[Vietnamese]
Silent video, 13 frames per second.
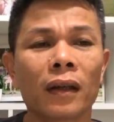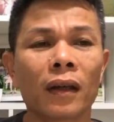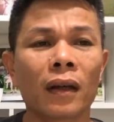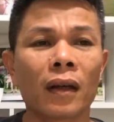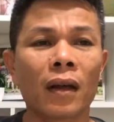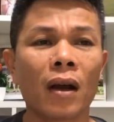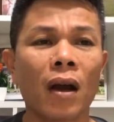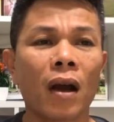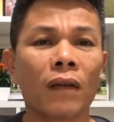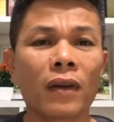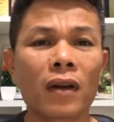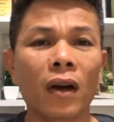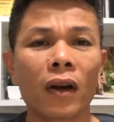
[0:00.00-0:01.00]
à,
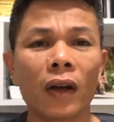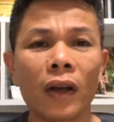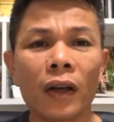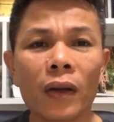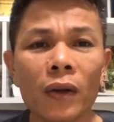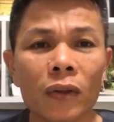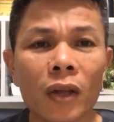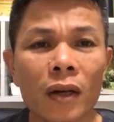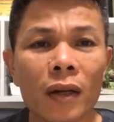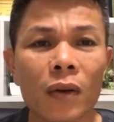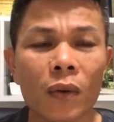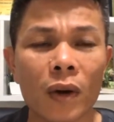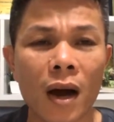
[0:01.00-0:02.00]
họ vẫn còn yêu
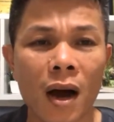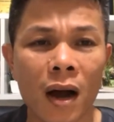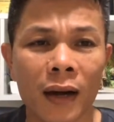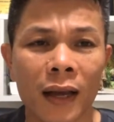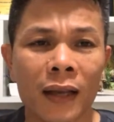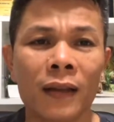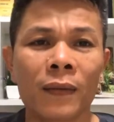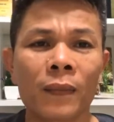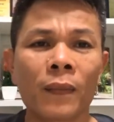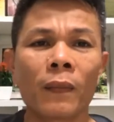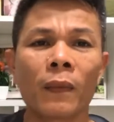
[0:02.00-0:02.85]
thích cái cuộc đời này